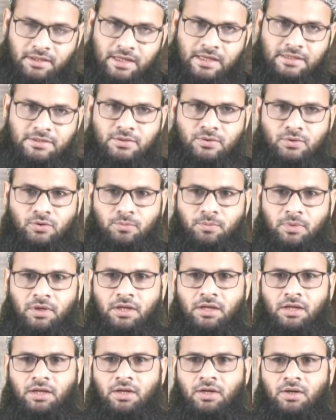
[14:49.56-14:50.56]
रियासतों
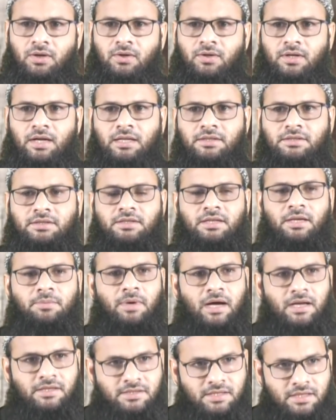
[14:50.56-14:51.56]
में और आज
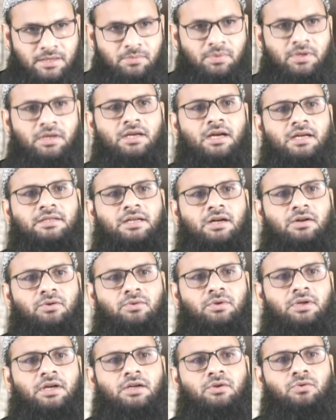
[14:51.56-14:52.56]
नमाज़ें भी अदा
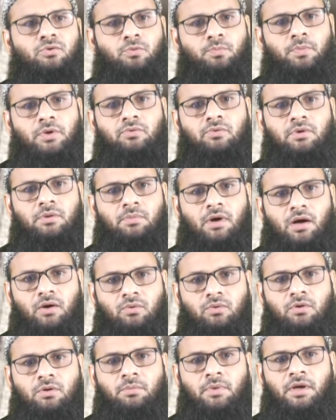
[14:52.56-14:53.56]
हो गई पर
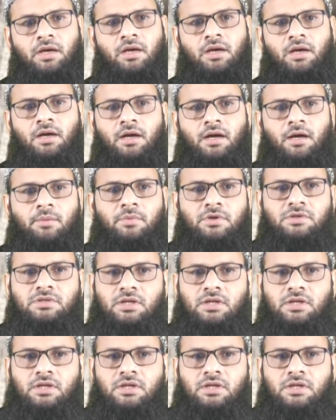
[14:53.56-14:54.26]
माहौल में हमें